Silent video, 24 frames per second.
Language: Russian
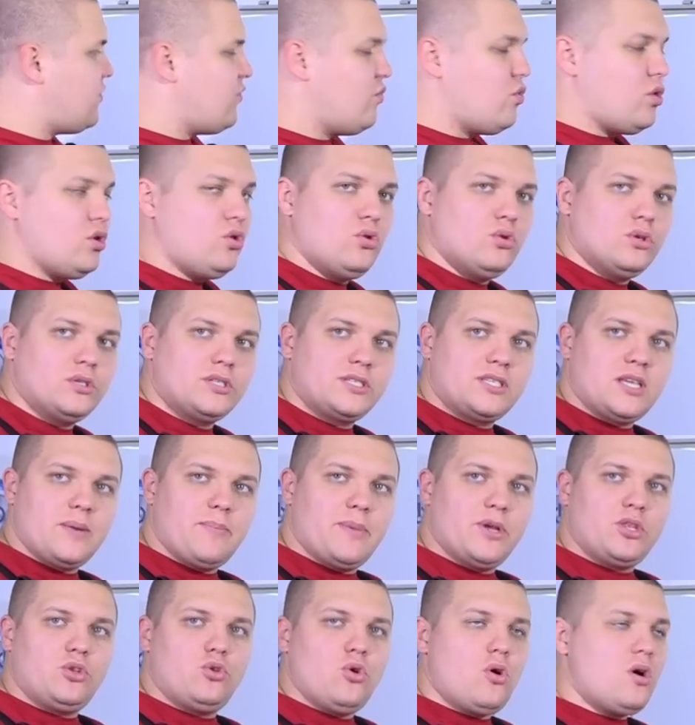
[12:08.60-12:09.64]
воду
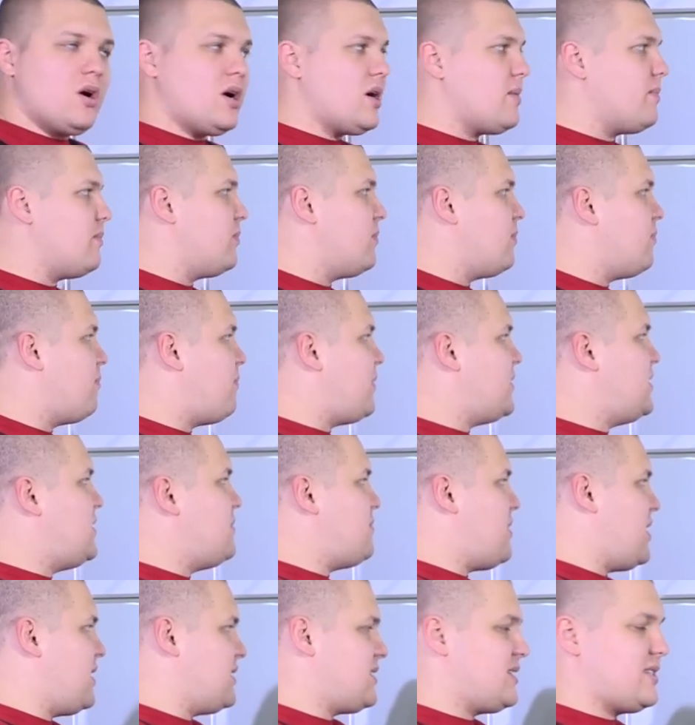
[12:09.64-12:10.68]
самотеком
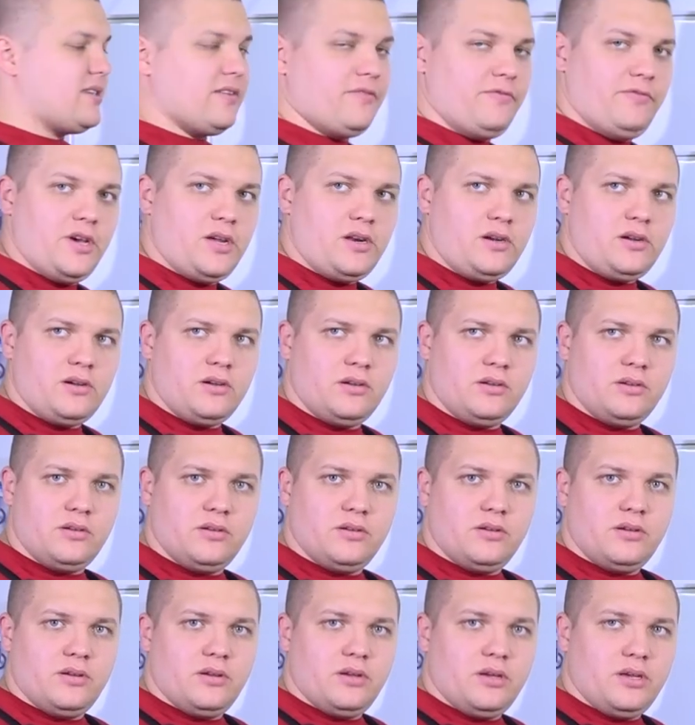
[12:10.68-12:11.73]
подниматься вверх
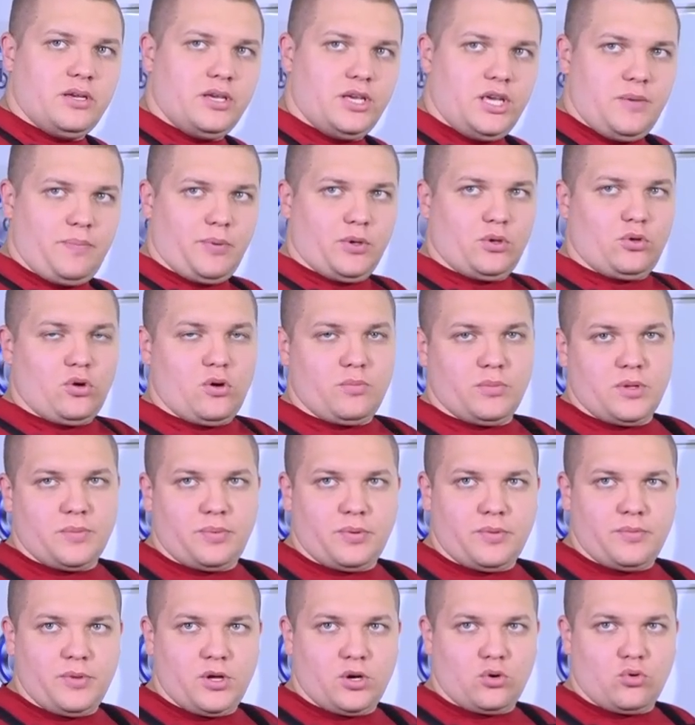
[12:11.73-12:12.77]
и потом,
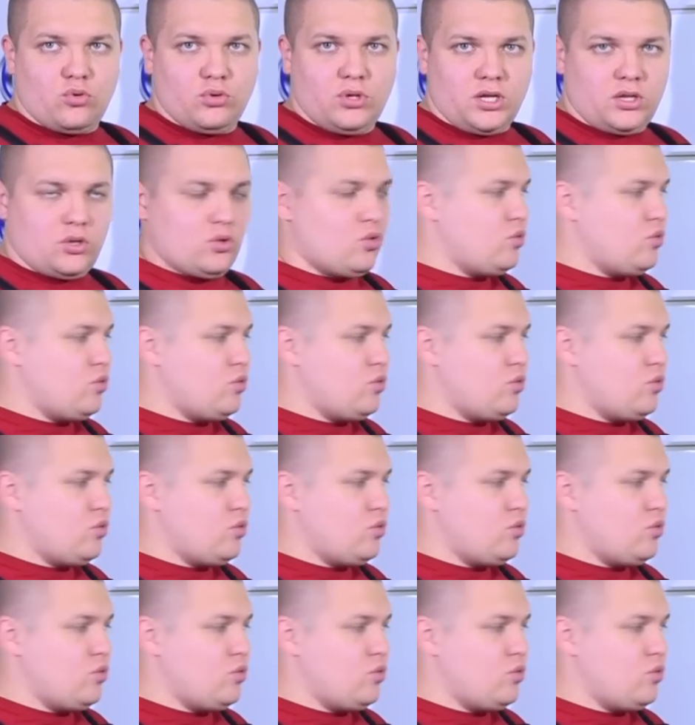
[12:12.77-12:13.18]
например, куда-то